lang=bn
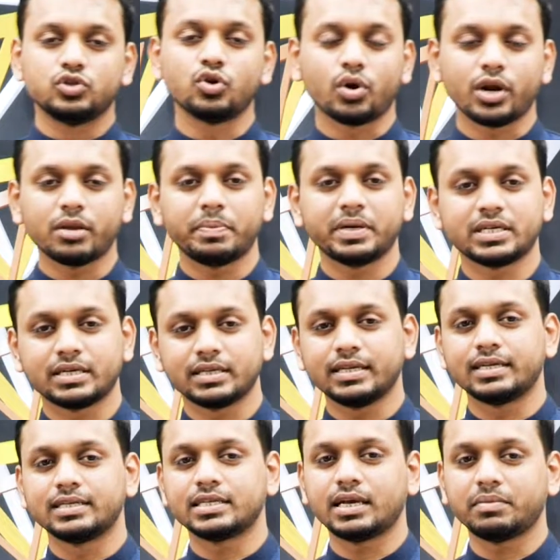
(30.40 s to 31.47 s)
জ্বরের
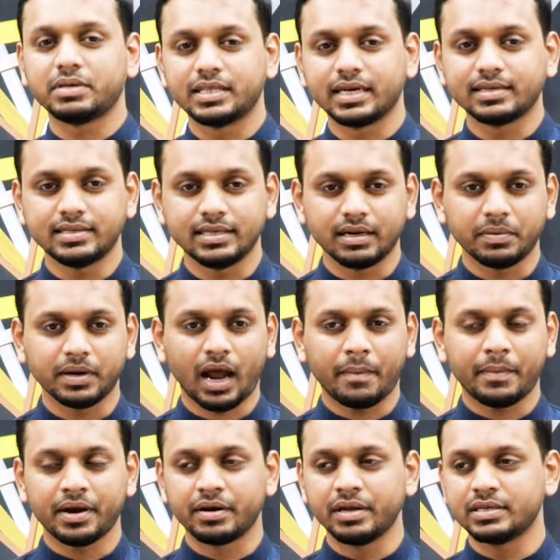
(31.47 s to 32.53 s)
পেশেন্টদের যেটা আমি দেখছি আমার
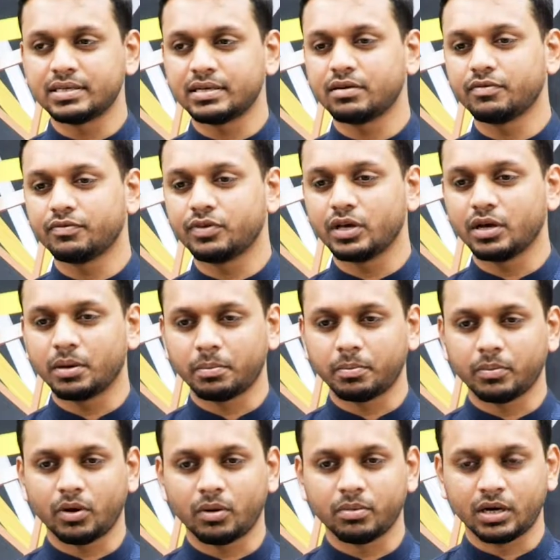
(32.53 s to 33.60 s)
আমার রিসেন্ট
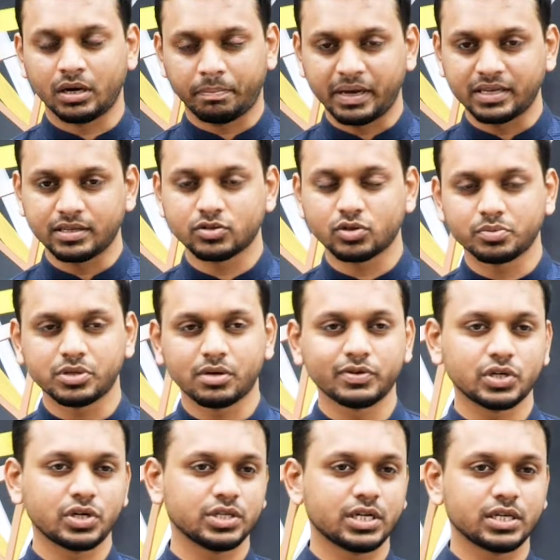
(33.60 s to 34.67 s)
পেসেস
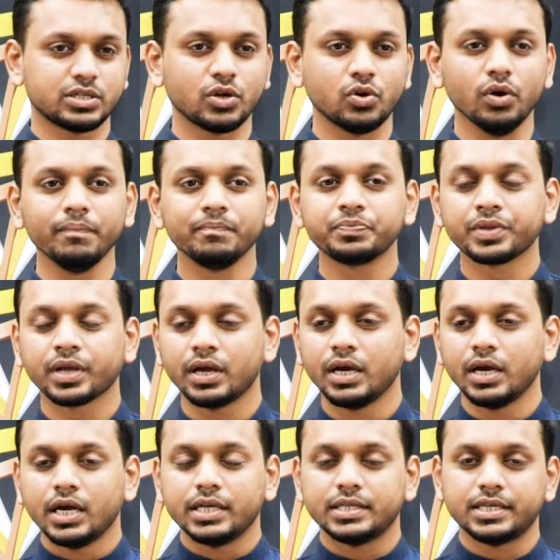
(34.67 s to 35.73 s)
অবজারভেশনে যেটা ছিল
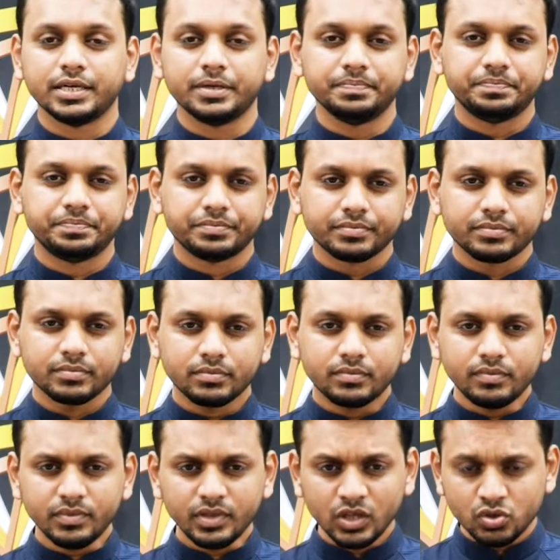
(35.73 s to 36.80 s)
যে
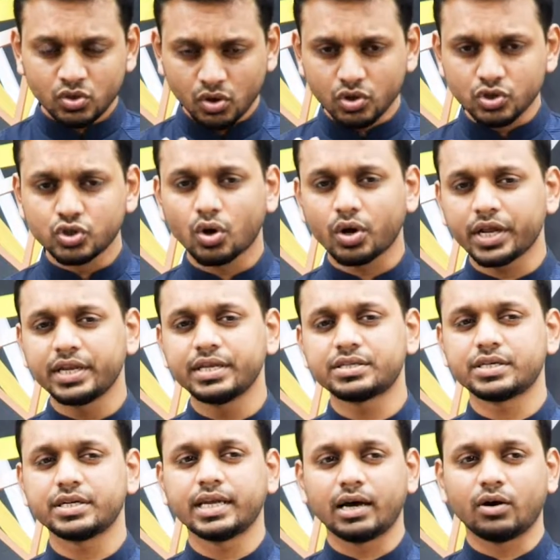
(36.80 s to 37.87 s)
যখন জ্বরের
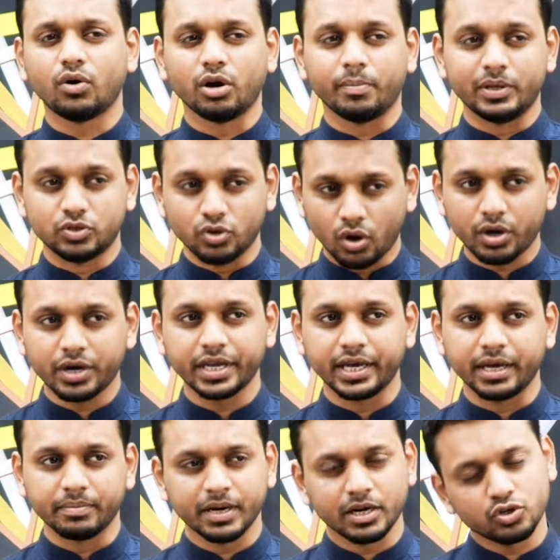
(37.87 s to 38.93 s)
হিস্ট্রি নেওয়া হয় বা জ্বর
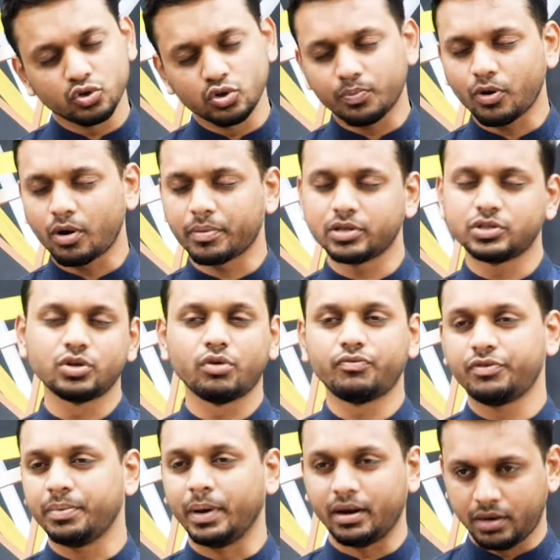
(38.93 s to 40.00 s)
নিয়ে মানে শুধু প্রবলেমটা ছিল
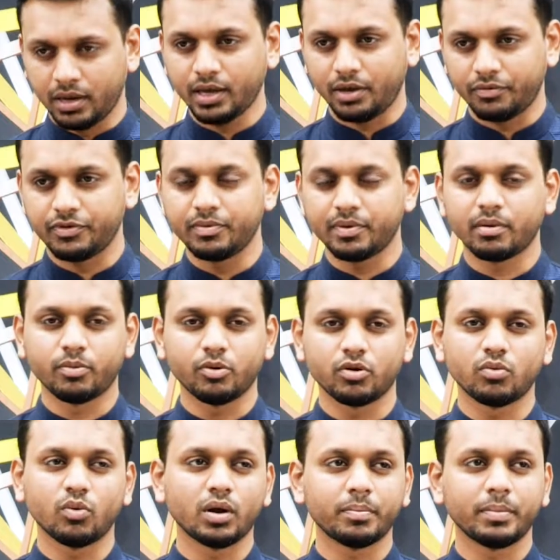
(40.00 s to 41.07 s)
ফিভার হ্যাঁ ফিভার পর
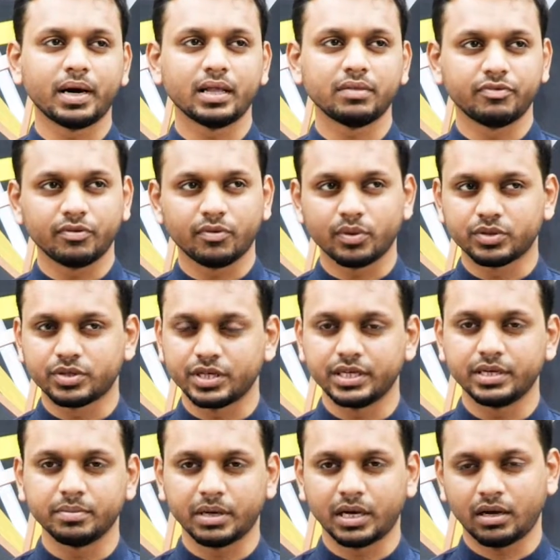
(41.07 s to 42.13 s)
ওয়ান মান্থ ফিভার থ্রি
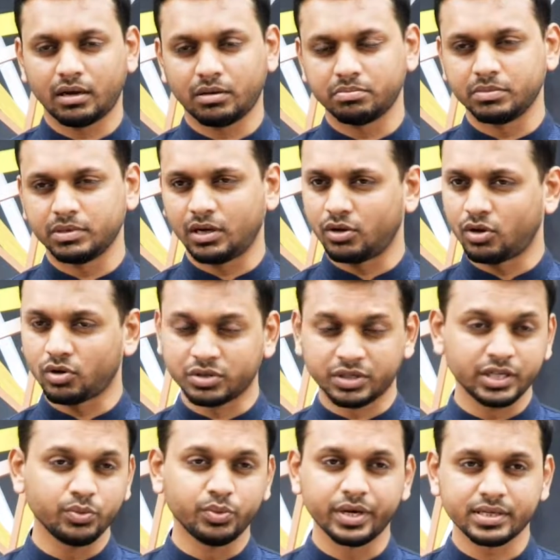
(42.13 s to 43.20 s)
ওর
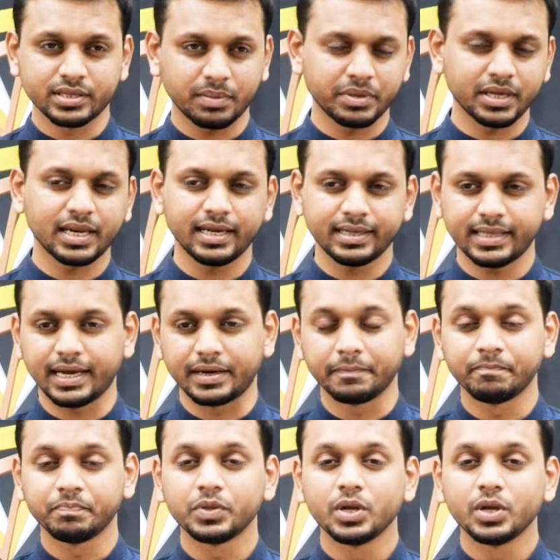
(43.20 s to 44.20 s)
থ্রি উইক সামথিং লাইক দ্যাট